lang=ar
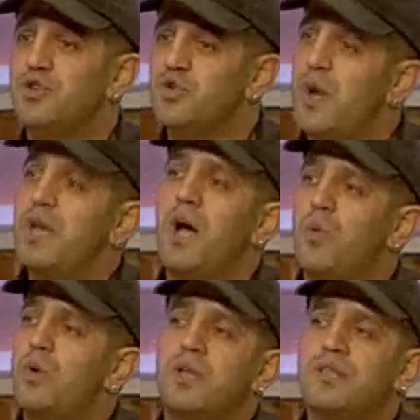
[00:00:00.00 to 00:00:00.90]
شوي
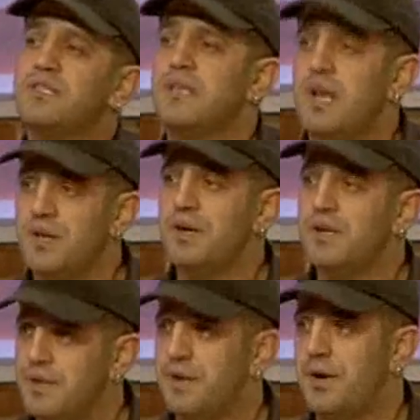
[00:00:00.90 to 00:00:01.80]
نحورها تتصير على
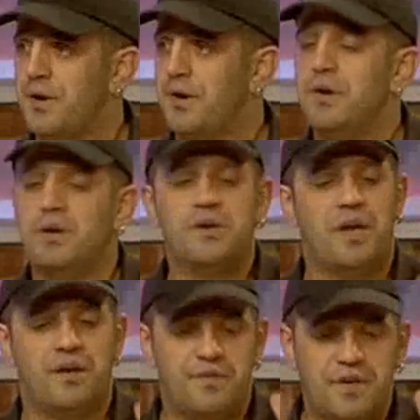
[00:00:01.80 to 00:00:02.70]
طريقتنا نحن
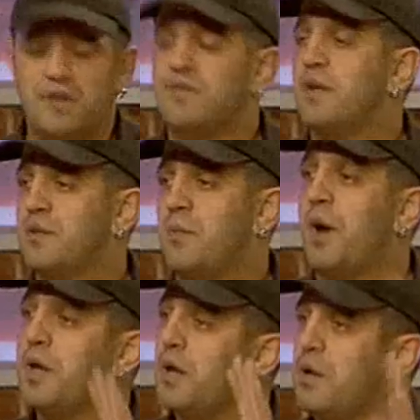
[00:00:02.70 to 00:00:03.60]
يعني في ايفنت
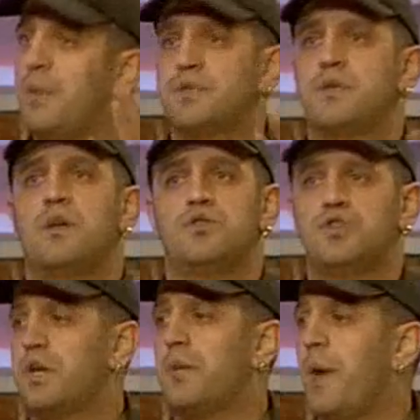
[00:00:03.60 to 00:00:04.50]
معين لمثلا
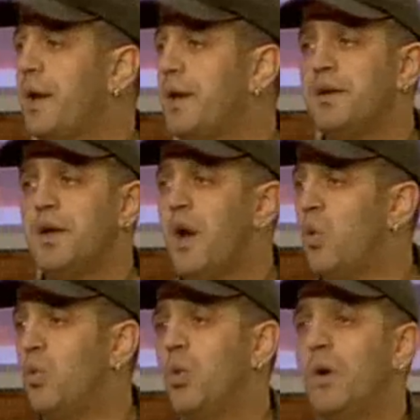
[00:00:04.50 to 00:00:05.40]
شركه معينه
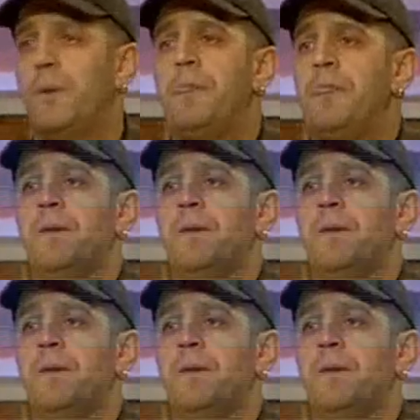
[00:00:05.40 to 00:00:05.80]
او